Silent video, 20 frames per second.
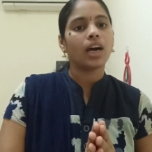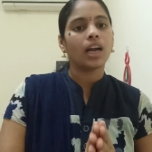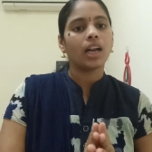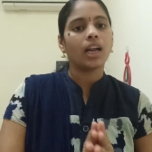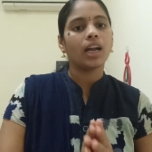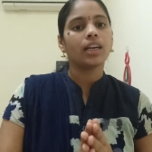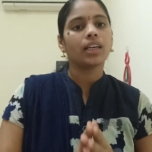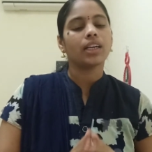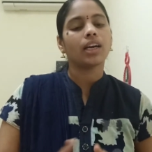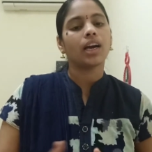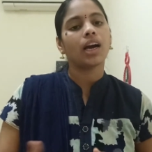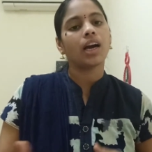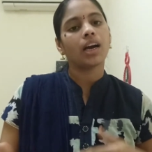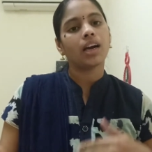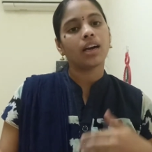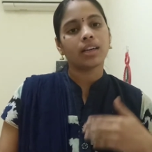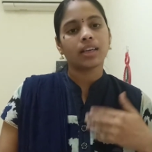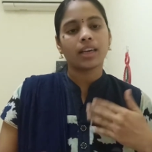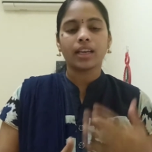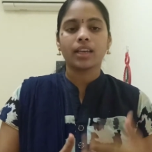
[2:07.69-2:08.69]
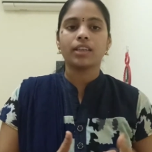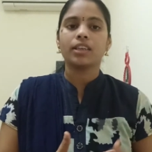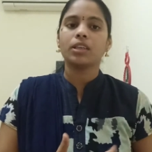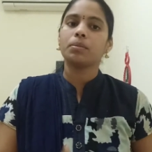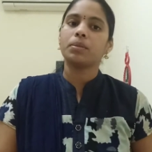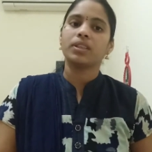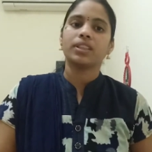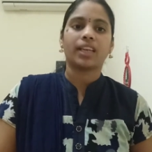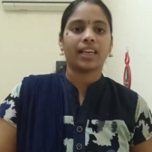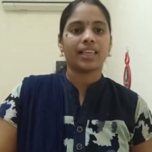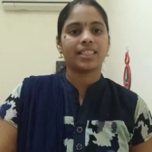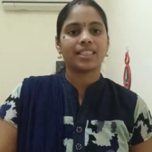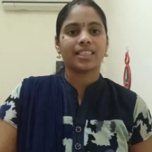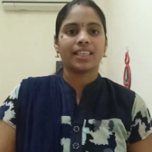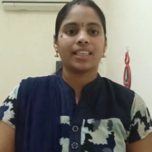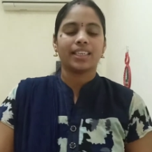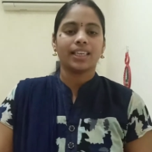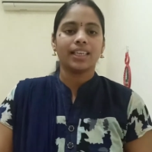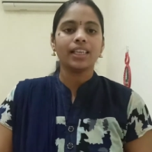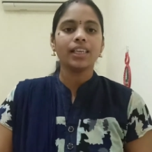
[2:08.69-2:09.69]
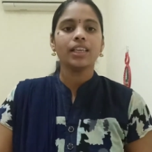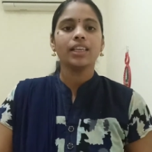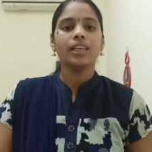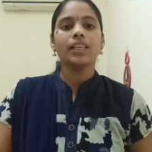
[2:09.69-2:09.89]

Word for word: అలా ఆ డ్రింక్ని మీరు ట్రై చేయండి